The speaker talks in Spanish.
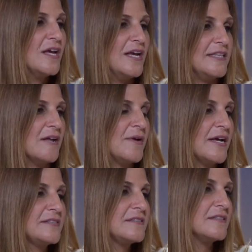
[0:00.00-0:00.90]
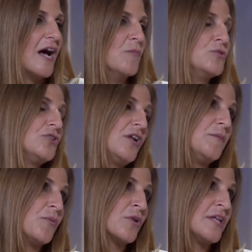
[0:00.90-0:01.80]
Y tal vez a muchos les
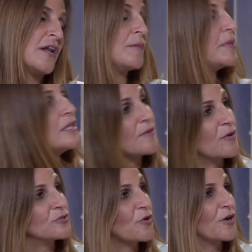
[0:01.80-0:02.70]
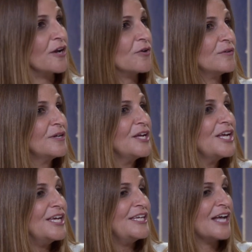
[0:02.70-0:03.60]
importa, de repente habrá otros que no.
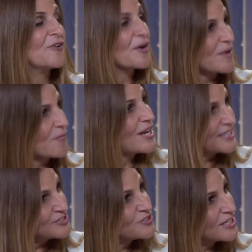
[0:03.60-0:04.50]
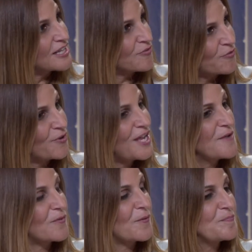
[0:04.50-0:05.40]
Y algo que me llamó la atención del
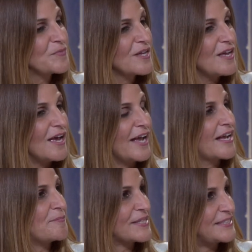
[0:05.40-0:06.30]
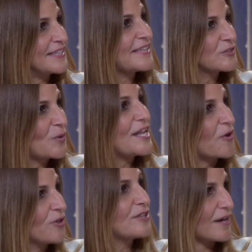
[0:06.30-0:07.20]
transfugismo es que el presidente actual de Costa